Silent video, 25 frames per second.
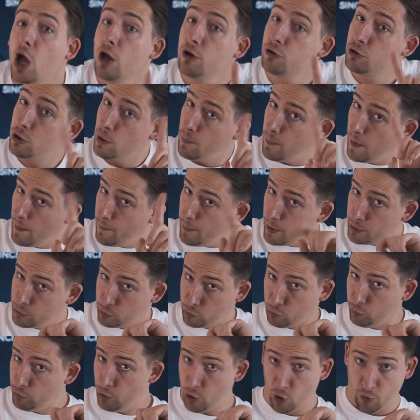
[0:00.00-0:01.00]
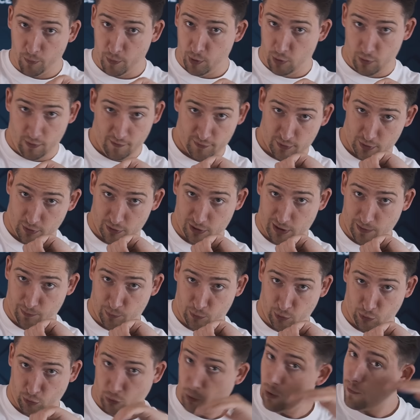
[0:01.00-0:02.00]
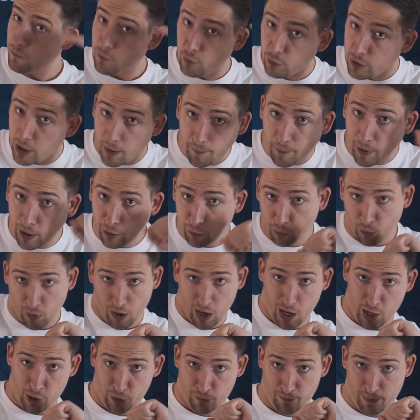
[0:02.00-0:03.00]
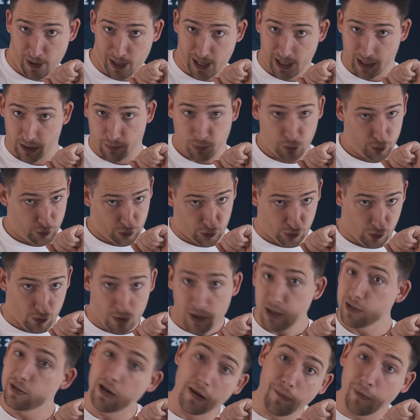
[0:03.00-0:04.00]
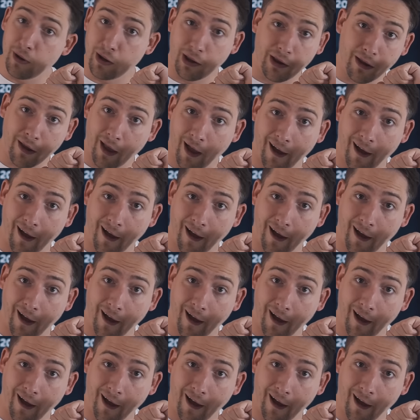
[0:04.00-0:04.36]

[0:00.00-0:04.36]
Et c'est pas parce qu'on est en 1979 qu'on n'a pas le droit à une belle explosion, les amis,